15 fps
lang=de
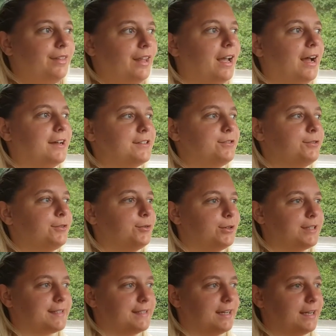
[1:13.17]
Also würde
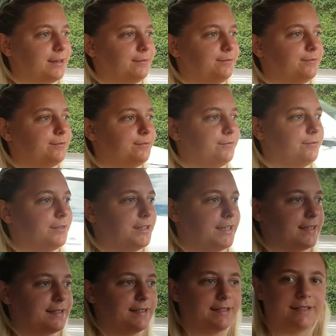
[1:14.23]
ich sagen, wir
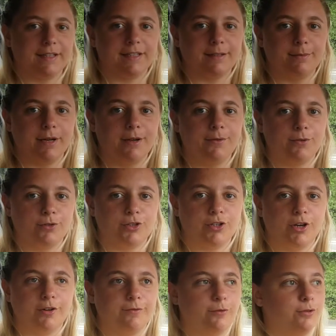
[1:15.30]
testen das Ganze mal und
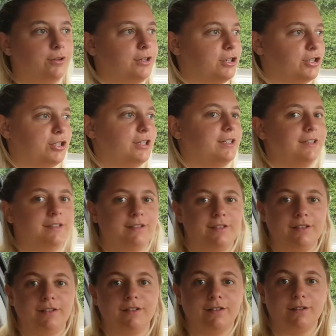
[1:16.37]
schauen, wo in der Stadt jetzt
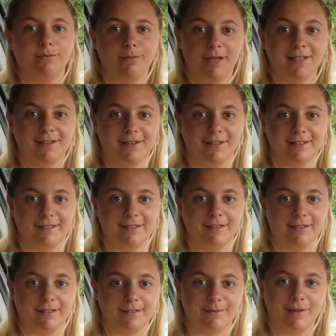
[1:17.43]
hier diese
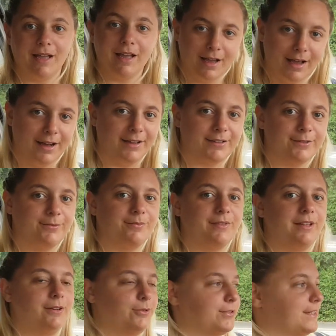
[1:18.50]
Märcheneisdiele ist. Also,
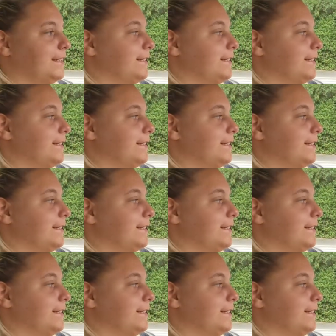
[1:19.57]
los